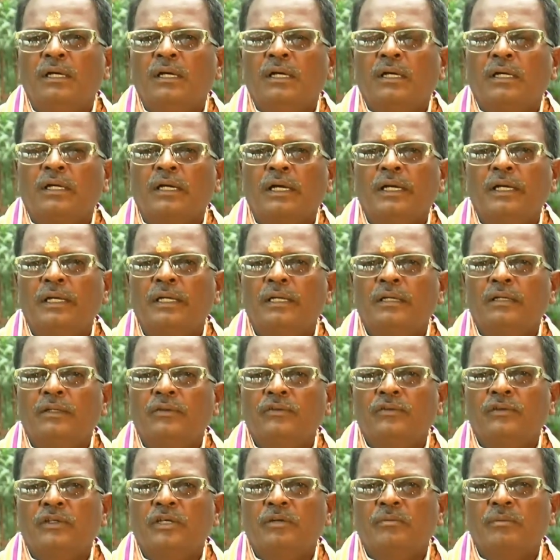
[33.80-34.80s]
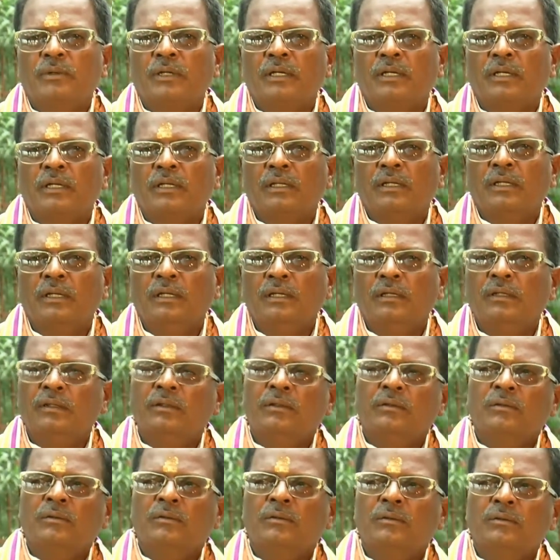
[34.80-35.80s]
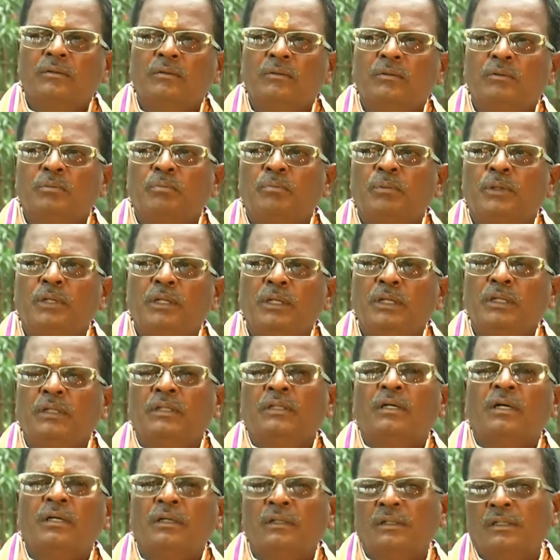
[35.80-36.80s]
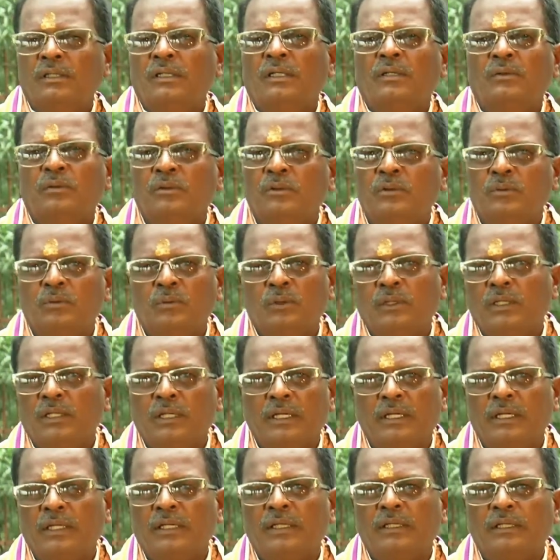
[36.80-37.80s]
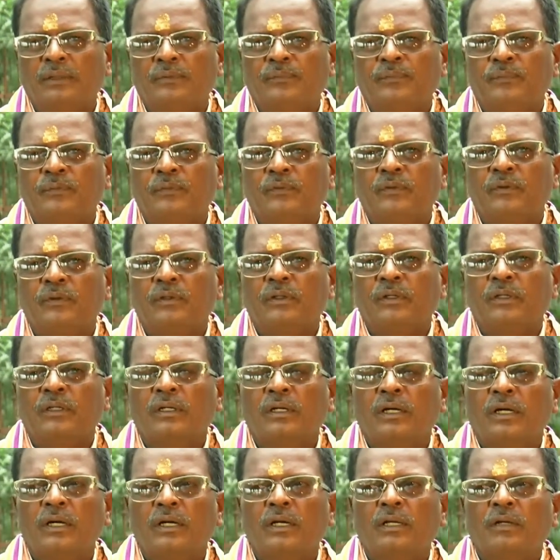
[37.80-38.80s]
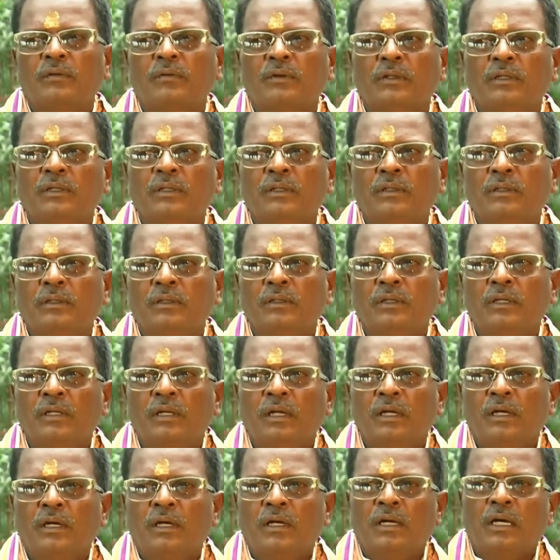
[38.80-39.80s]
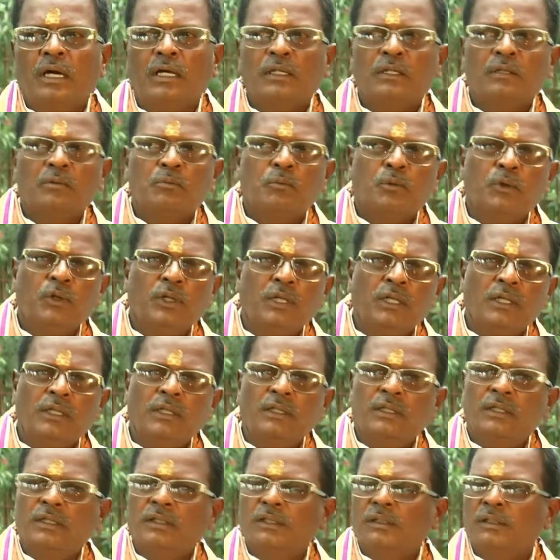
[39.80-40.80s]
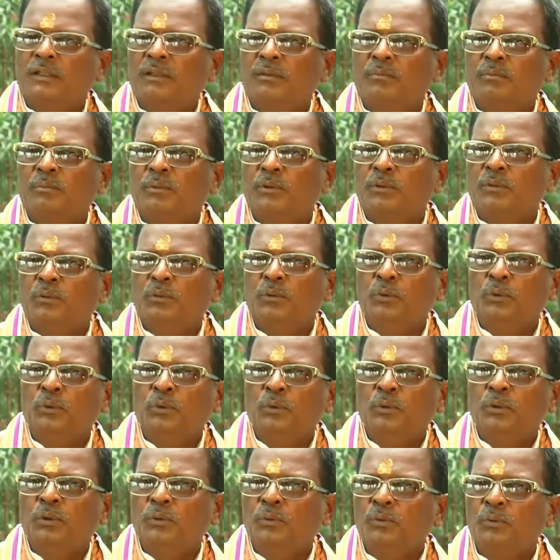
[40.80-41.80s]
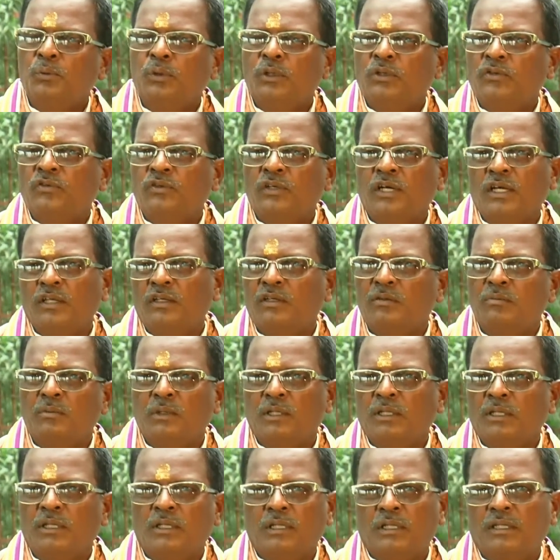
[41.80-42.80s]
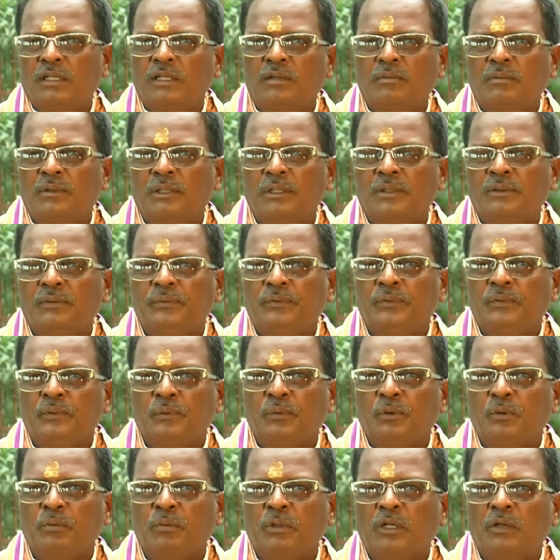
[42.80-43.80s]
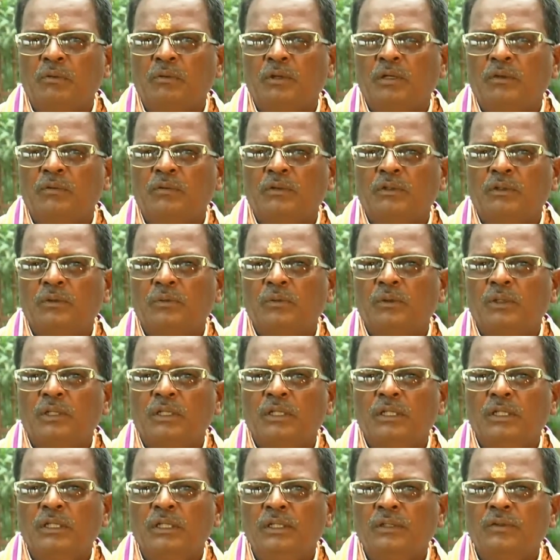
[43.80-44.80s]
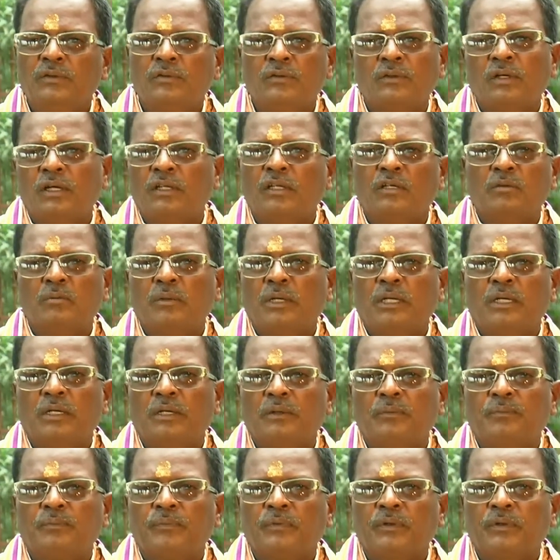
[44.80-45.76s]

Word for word: கன்னிராசி அப்படின்றதுன்னா ஒரு பெரிய தாக்கங்கள் ஒன்றும் உங்களுக்கு இல்லை காரணம் வந்து அதுக்கு முன்னே இருந்த இப்போ குரு உங்களுக்கு சாதகமாக தான் இருக்கிறாப்படி குரு பகவான் வந்து உங்களுக்கு சாதகமாக இருக்கணும்